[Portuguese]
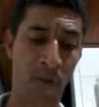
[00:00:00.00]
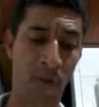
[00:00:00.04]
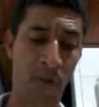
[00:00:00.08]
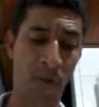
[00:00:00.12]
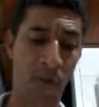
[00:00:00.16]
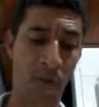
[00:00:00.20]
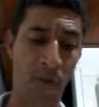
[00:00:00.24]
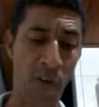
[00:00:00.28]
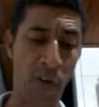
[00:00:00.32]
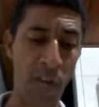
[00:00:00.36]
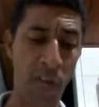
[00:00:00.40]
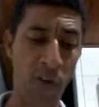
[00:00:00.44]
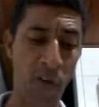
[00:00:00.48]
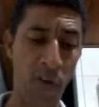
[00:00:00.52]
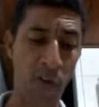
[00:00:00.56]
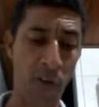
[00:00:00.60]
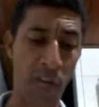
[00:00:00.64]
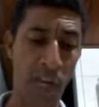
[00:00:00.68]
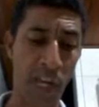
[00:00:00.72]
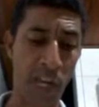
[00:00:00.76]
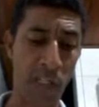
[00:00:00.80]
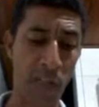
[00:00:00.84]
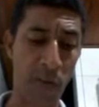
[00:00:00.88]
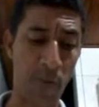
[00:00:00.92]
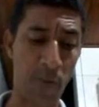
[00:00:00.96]
visto
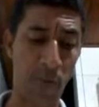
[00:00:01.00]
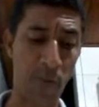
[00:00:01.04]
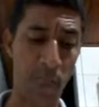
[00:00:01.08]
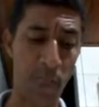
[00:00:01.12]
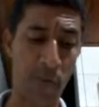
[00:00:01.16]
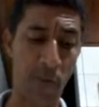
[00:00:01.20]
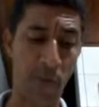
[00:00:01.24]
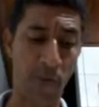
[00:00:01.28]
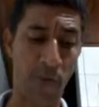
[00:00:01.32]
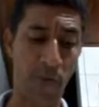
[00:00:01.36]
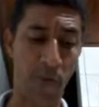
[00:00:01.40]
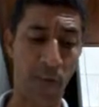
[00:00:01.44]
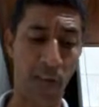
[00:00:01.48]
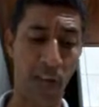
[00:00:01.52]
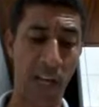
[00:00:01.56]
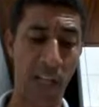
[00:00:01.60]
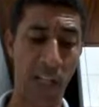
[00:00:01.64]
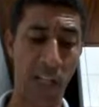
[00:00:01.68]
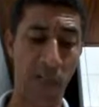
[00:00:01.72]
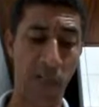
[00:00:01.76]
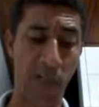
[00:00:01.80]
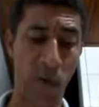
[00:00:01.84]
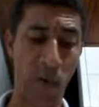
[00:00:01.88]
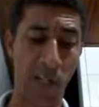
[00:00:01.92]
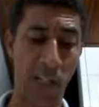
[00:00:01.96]
que as minhas
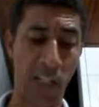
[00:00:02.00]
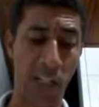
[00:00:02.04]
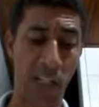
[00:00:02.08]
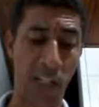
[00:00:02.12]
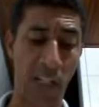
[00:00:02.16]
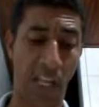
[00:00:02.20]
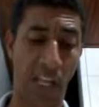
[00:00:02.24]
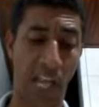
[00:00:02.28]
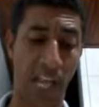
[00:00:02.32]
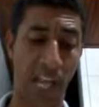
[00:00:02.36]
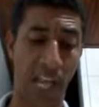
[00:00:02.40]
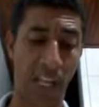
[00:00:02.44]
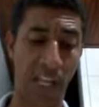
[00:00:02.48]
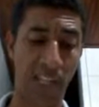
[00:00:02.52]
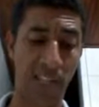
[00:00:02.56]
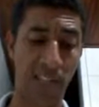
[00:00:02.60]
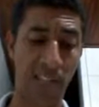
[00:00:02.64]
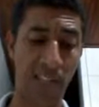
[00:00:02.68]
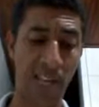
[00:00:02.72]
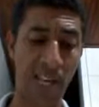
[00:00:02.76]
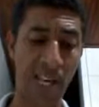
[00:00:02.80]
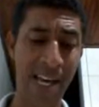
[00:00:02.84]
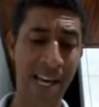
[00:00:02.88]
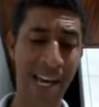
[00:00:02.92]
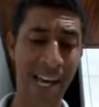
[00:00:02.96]
ovelhas foram
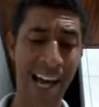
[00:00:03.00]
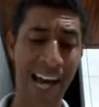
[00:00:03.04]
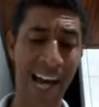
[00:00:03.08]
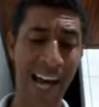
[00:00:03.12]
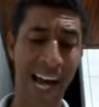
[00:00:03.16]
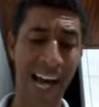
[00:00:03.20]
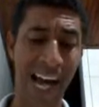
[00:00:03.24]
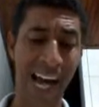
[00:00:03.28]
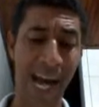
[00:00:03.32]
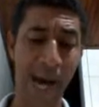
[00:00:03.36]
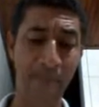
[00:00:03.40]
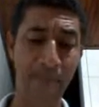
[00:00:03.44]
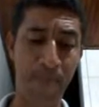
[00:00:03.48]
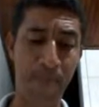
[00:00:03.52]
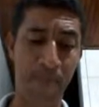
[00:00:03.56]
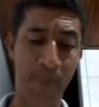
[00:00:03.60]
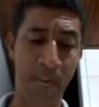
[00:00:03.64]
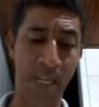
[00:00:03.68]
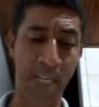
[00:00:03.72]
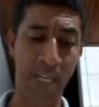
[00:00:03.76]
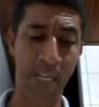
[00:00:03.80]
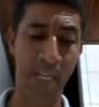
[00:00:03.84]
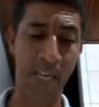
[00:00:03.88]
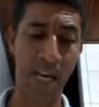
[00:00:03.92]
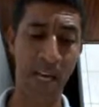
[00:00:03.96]
entregues à
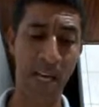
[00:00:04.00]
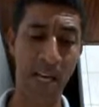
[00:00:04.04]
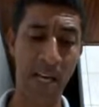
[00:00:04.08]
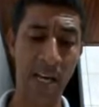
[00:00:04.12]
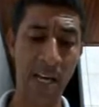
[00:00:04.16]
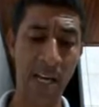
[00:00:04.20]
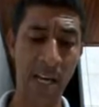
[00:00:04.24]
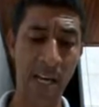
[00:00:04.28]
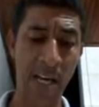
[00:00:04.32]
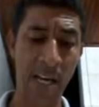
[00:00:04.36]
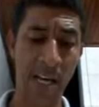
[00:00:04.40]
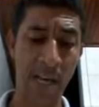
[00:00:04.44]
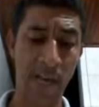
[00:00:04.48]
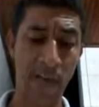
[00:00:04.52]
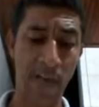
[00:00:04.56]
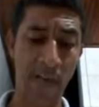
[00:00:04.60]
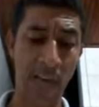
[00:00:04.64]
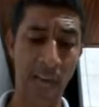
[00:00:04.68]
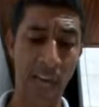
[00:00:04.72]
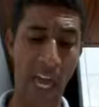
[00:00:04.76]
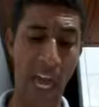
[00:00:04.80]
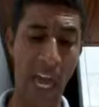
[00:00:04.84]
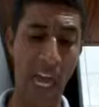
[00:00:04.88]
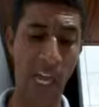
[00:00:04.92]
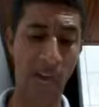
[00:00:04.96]
rapina e
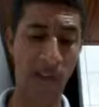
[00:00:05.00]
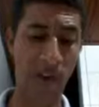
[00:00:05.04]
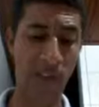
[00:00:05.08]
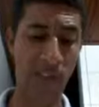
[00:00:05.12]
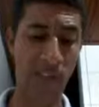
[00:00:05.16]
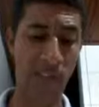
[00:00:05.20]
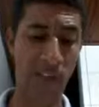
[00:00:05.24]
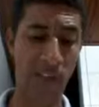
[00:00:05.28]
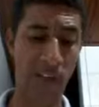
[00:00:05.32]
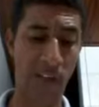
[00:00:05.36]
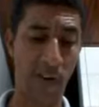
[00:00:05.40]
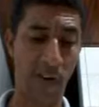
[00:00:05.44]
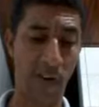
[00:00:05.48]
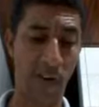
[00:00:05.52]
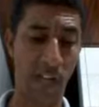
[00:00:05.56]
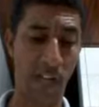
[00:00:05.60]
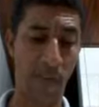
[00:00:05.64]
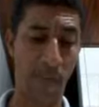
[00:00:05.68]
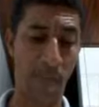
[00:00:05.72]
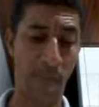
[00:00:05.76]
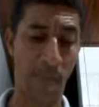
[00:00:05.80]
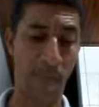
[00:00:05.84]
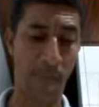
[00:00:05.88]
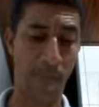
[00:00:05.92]
vieram a servir